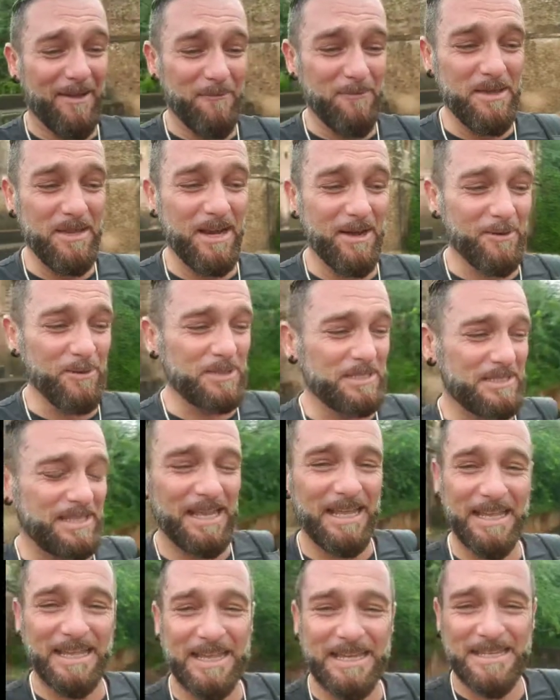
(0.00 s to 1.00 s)
Miren
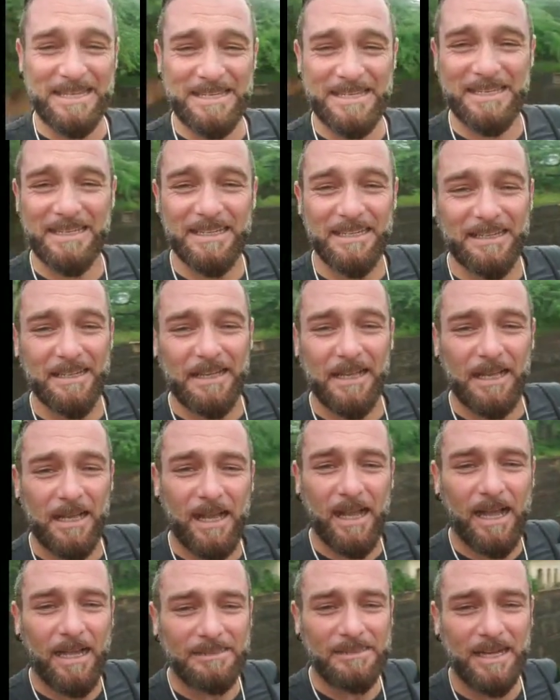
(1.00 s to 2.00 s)
ustedes,
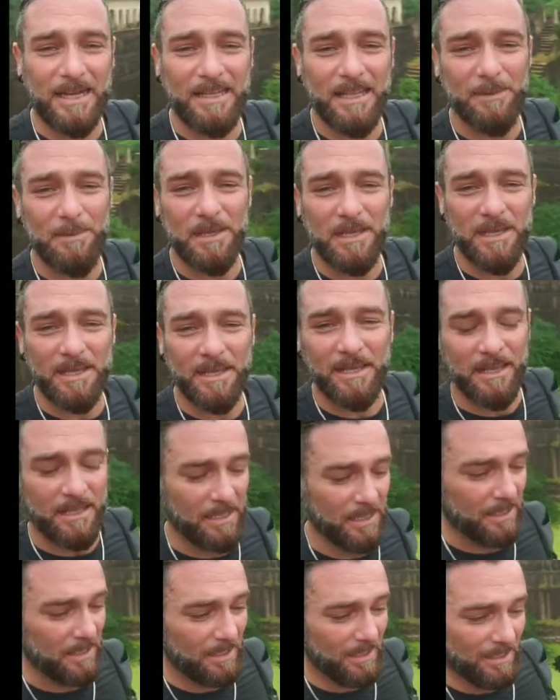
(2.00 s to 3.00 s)
atrás de mí,
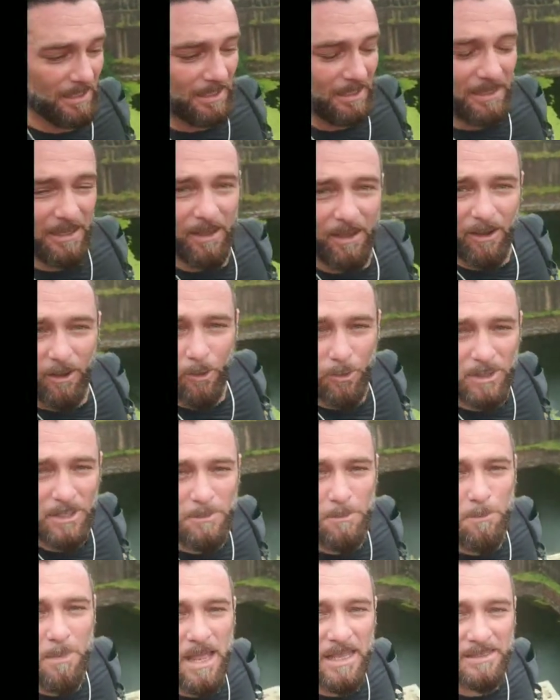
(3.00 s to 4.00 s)
un
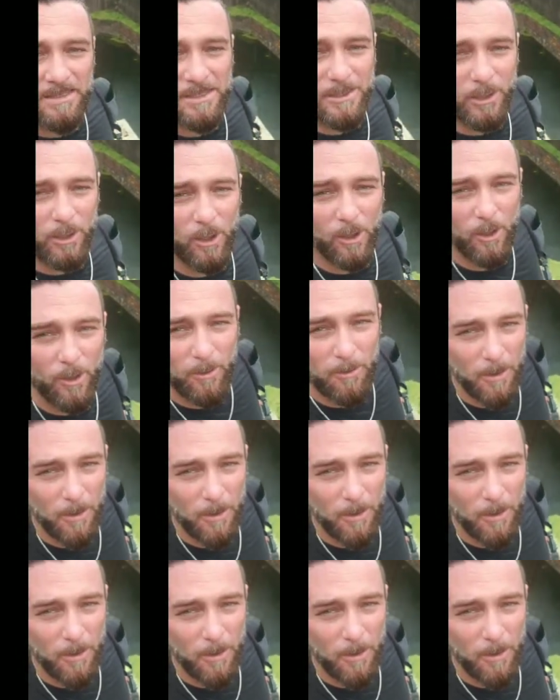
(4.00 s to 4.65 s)
inmenso